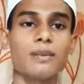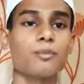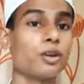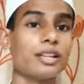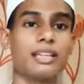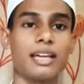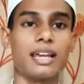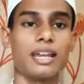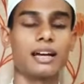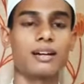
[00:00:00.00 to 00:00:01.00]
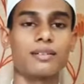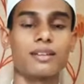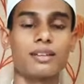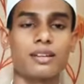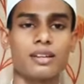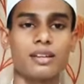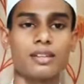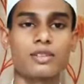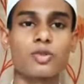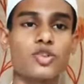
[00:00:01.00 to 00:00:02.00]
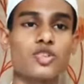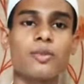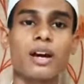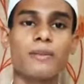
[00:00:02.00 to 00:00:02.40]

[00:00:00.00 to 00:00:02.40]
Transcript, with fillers: পরে দেয় আল্লাহ কোন সময়